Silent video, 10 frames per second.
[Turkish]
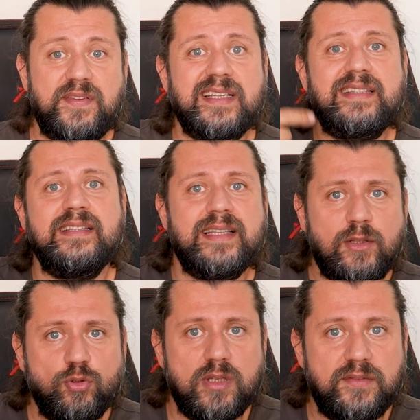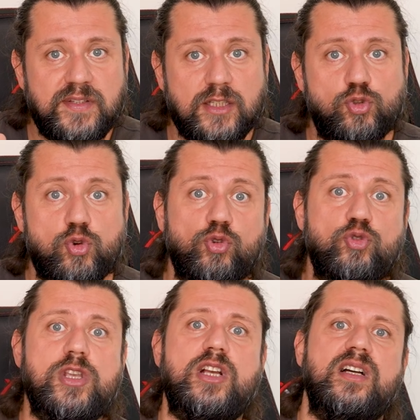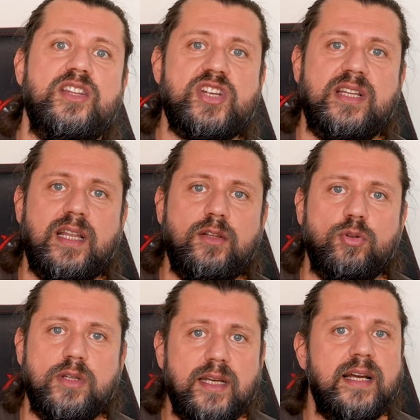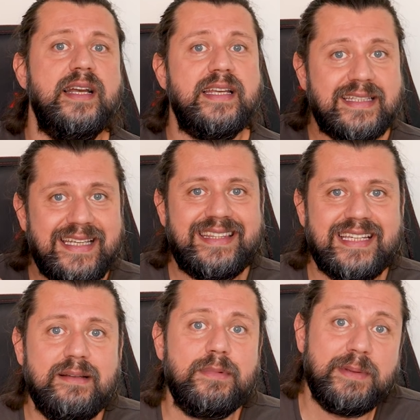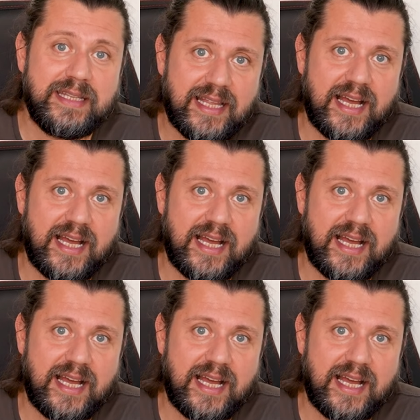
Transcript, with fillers: fiyatından dolayı, fiyatı çok yüksek kalacağından dolayı getirilmemeyi